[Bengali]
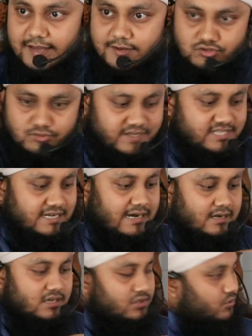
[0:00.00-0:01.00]
একটু বেশি
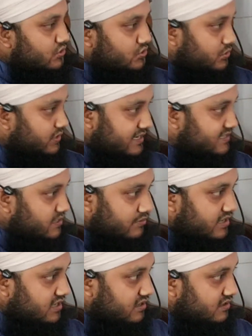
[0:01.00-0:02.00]
কাটলে তো গোস্ত কেটে
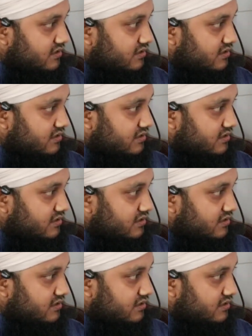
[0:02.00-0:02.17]
যাবে না